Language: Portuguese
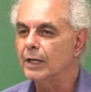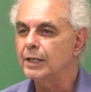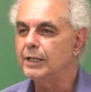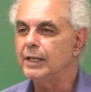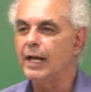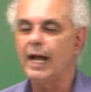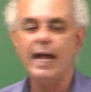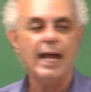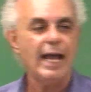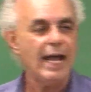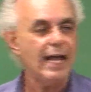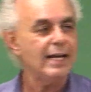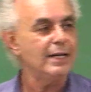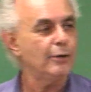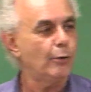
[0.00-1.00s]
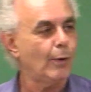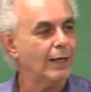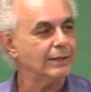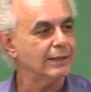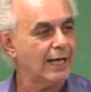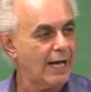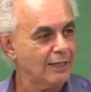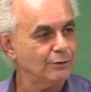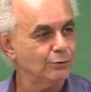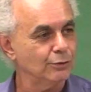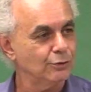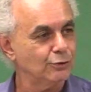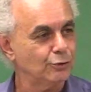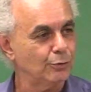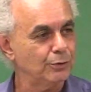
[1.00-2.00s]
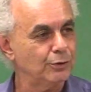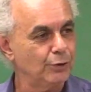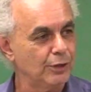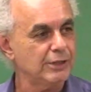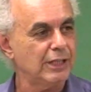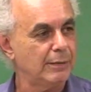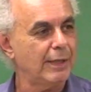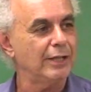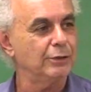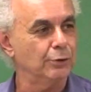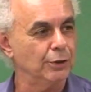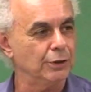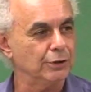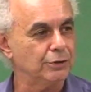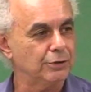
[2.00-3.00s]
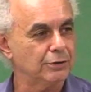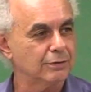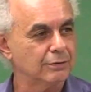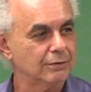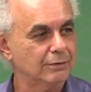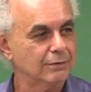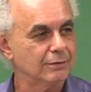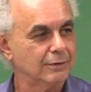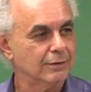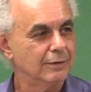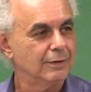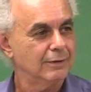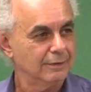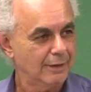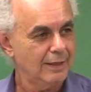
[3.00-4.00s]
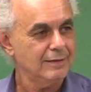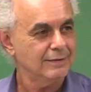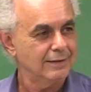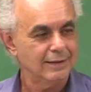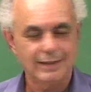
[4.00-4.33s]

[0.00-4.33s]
que é L quadrado sobre 2mr2. Né?